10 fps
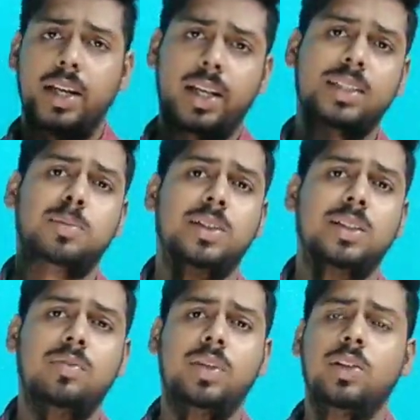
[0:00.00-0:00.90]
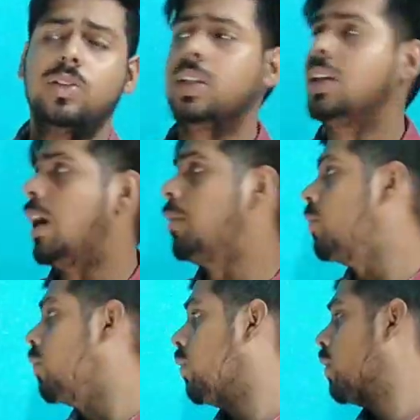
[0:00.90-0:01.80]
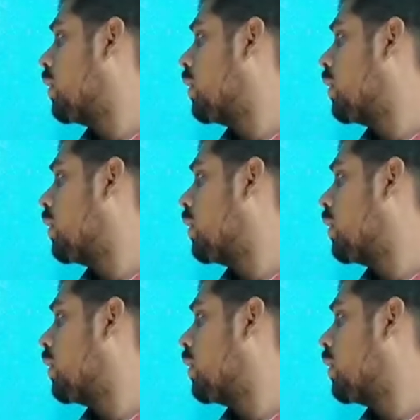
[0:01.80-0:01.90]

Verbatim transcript: एक स्पेशल वीडियो कि आप लोगों को